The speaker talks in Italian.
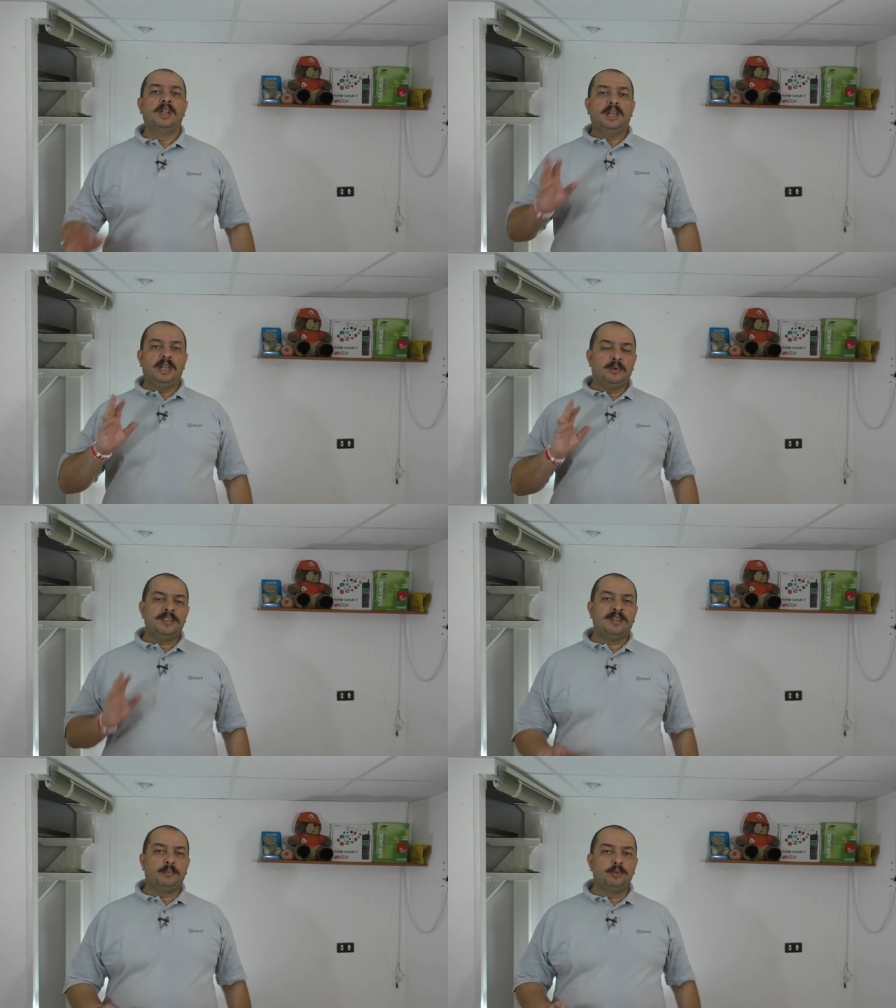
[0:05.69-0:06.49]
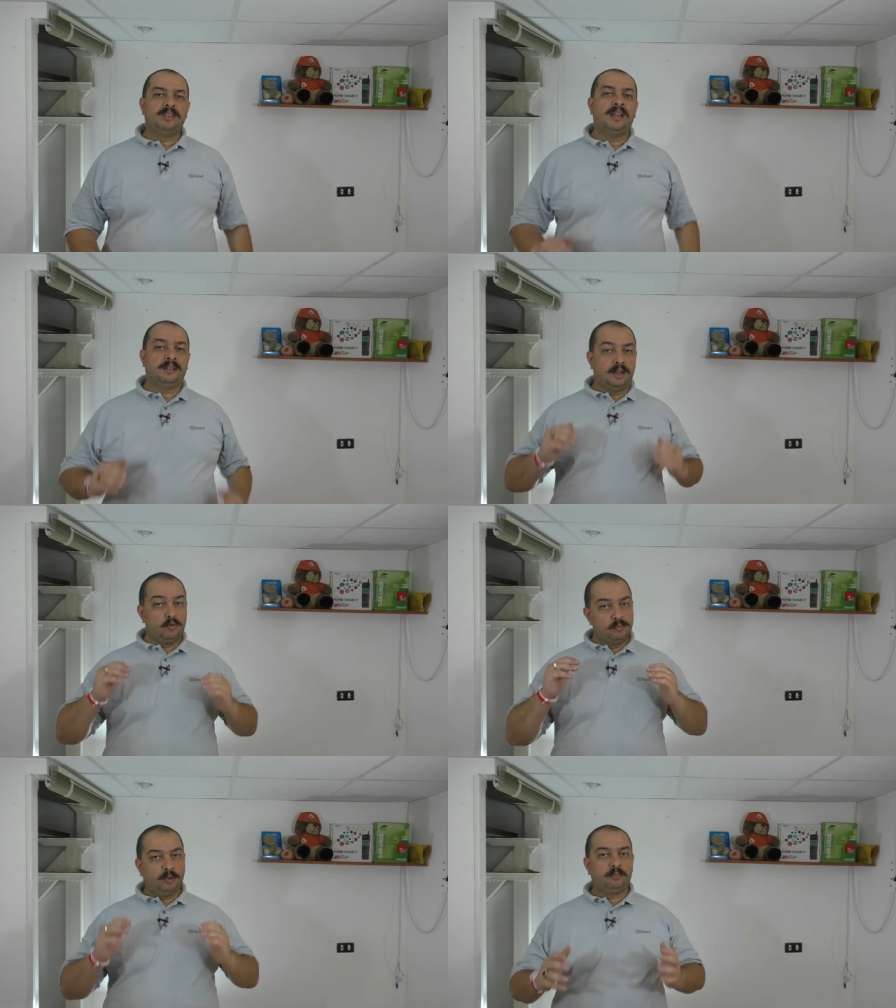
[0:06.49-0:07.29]
In questa puntata
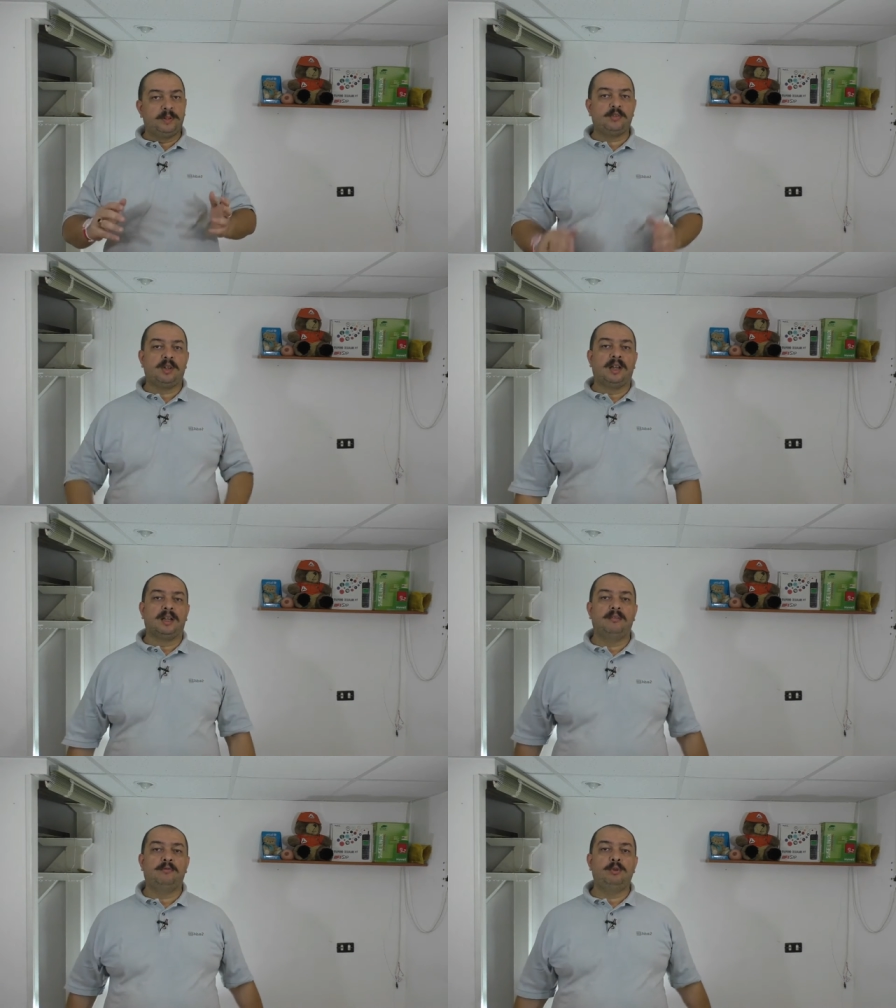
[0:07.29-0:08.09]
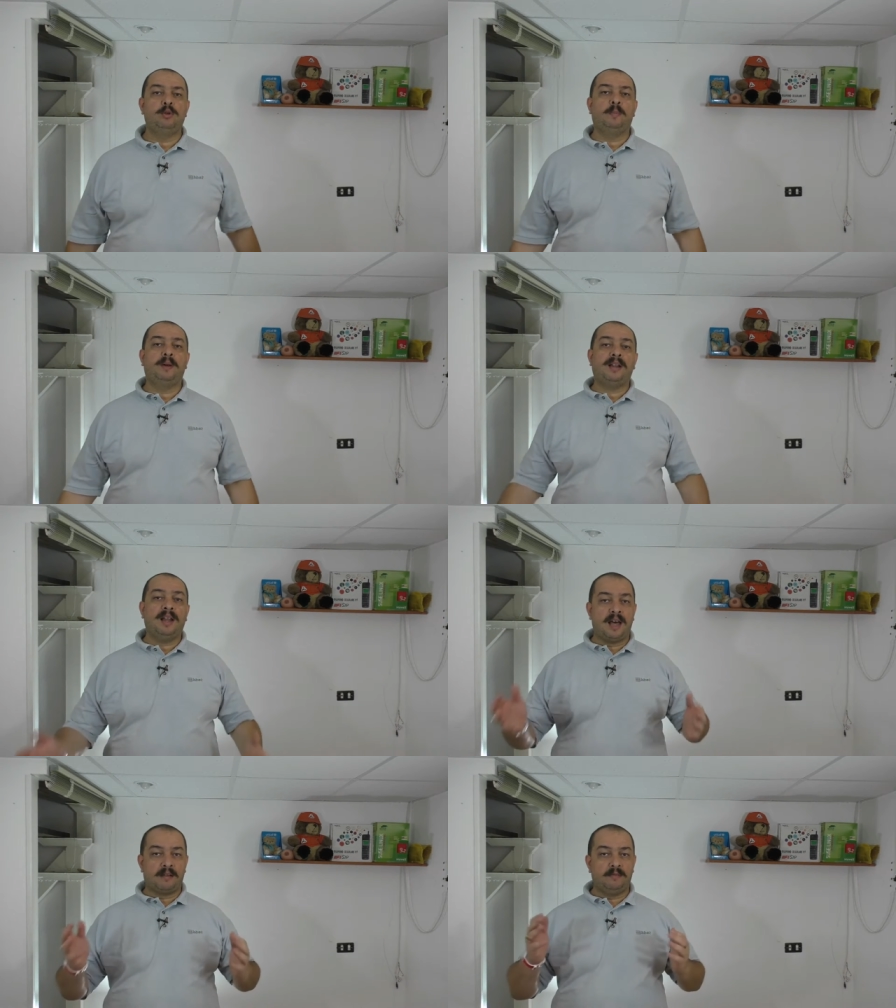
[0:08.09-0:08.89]
un po' speciale voglio
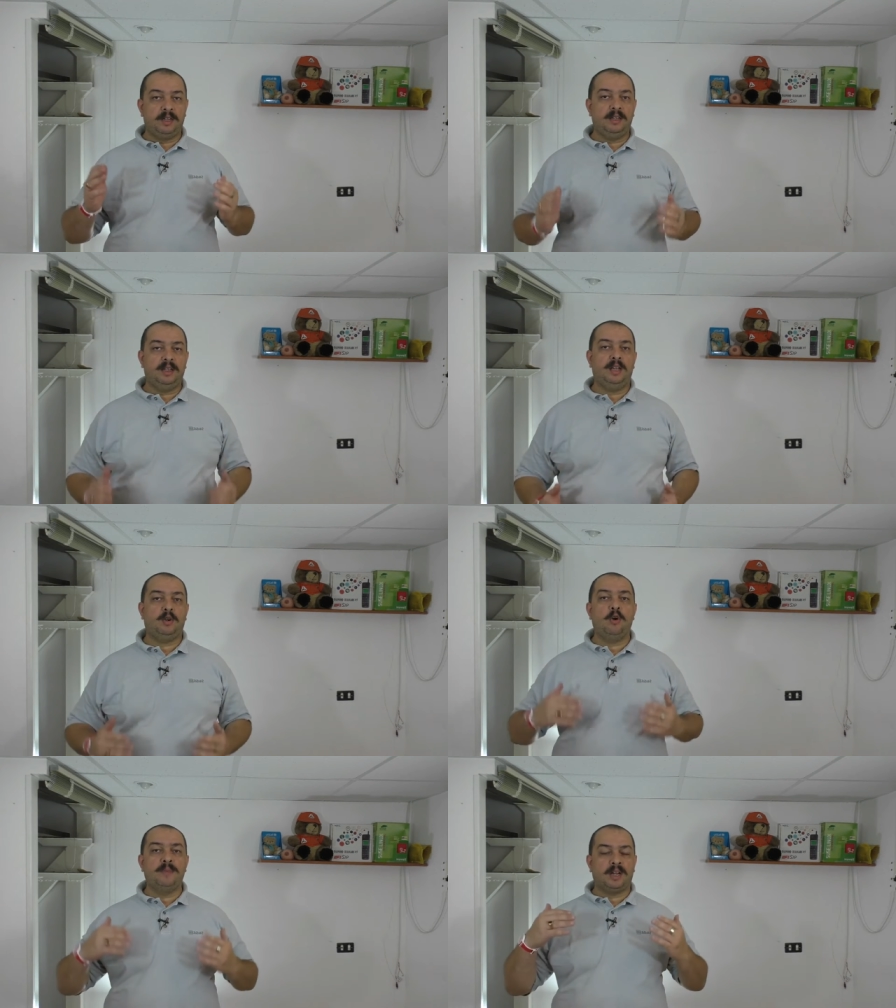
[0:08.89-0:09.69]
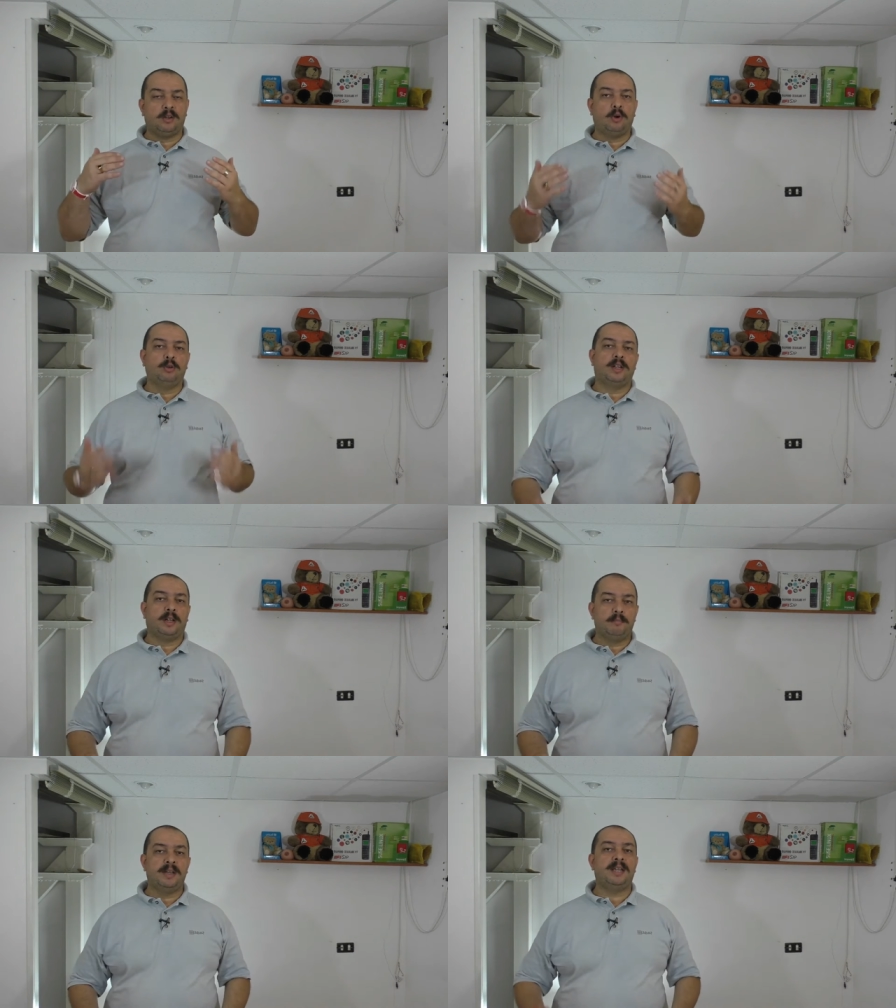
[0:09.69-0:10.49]
parlarvi di come
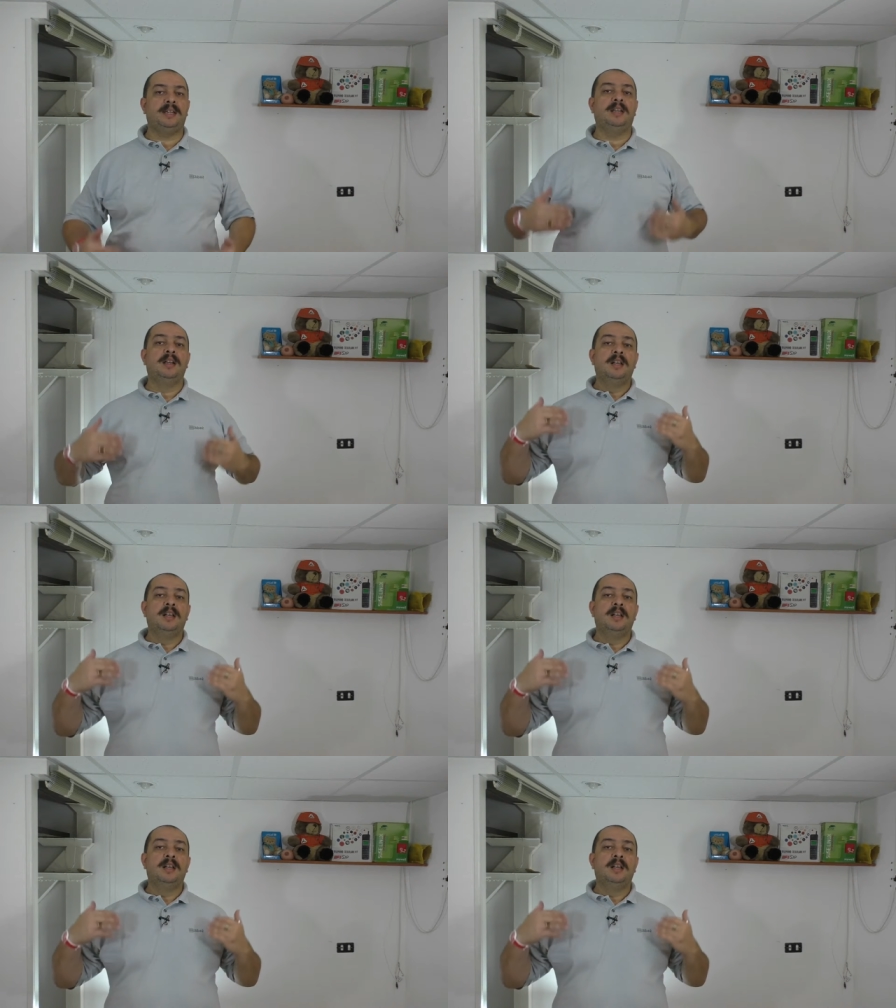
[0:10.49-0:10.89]
raccogliere beni